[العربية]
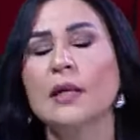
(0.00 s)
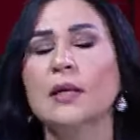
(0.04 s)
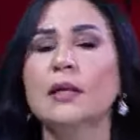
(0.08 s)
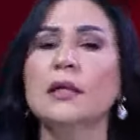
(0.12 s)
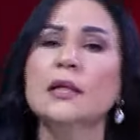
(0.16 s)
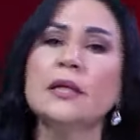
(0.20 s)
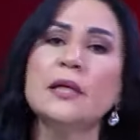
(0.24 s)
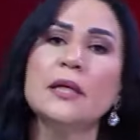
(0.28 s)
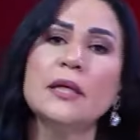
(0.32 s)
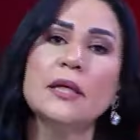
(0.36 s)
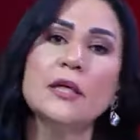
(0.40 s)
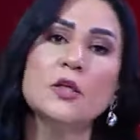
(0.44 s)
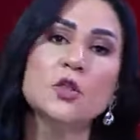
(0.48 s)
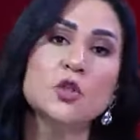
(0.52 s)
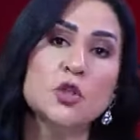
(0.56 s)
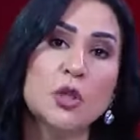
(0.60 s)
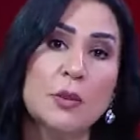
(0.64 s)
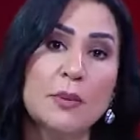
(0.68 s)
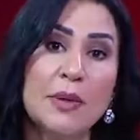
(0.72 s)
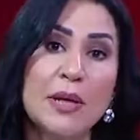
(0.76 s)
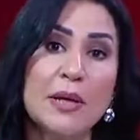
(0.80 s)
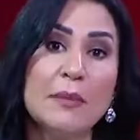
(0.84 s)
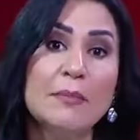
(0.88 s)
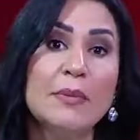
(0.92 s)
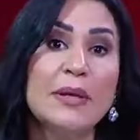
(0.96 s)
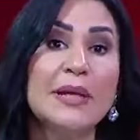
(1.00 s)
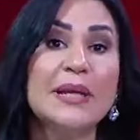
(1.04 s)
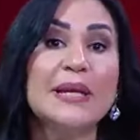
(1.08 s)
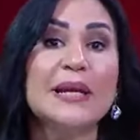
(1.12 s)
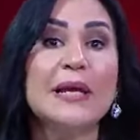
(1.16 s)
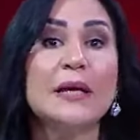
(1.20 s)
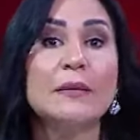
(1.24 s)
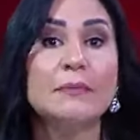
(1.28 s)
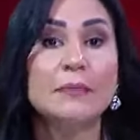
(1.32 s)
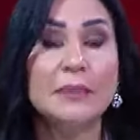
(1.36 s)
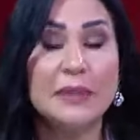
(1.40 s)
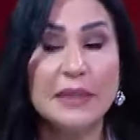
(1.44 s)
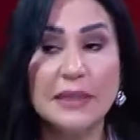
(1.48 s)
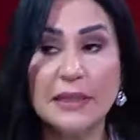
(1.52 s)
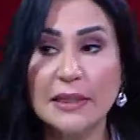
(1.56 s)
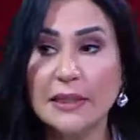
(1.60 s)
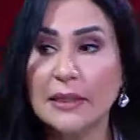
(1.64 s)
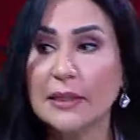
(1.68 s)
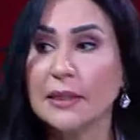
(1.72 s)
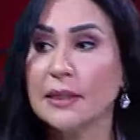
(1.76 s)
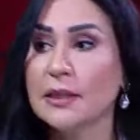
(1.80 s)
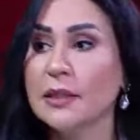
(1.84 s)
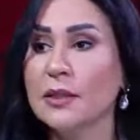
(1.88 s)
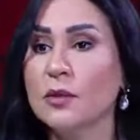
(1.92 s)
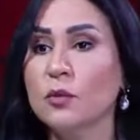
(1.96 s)
للشباب
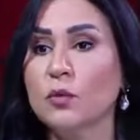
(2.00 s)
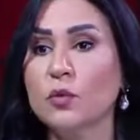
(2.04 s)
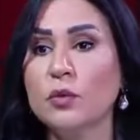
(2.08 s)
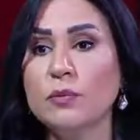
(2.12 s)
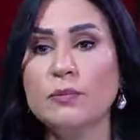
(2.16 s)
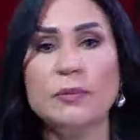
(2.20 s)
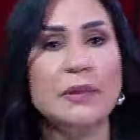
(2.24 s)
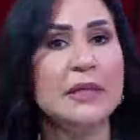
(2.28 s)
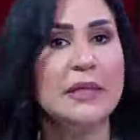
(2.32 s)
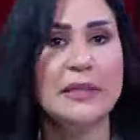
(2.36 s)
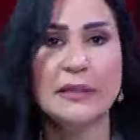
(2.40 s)
الأمريكي ومن